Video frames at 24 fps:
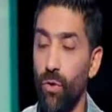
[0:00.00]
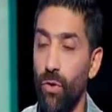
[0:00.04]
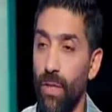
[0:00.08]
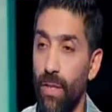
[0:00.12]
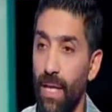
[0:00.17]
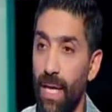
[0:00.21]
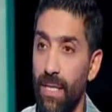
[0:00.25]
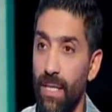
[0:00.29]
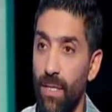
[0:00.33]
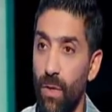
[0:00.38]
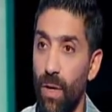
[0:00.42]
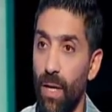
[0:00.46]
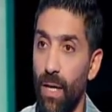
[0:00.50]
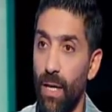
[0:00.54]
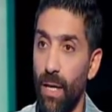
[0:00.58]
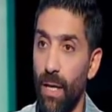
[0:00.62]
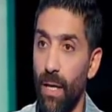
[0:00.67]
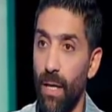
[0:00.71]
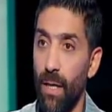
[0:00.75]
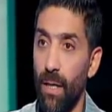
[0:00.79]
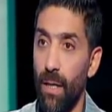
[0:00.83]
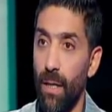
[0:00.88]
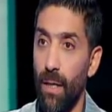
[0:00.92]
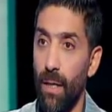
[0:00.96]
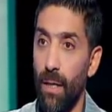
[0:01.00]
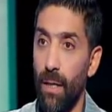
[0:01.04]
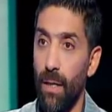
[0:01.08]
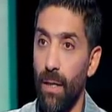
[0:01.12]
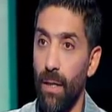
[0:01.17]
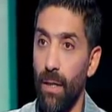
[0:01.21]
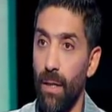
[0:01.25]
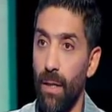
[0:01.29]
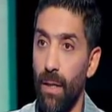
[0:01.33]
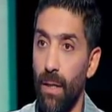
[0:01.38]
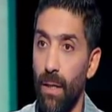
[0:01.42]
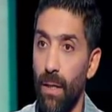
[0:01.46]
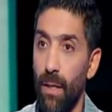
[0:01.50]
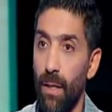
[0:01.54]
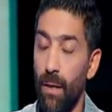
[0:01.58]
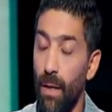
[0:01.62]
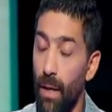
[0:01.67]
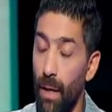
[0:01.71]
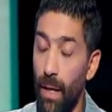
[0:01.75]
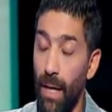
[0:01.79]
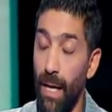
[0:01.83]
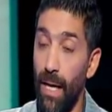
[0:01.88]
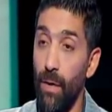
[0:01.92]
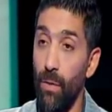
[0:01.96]
النقطه دي عايز مش عايز اشوف الكلام ده السنه الجايه
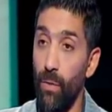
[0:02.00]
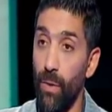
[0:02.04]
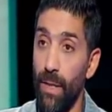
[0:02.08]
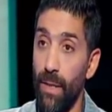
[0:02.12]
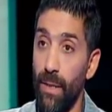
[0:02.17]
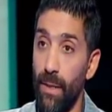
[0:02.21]
أه حلو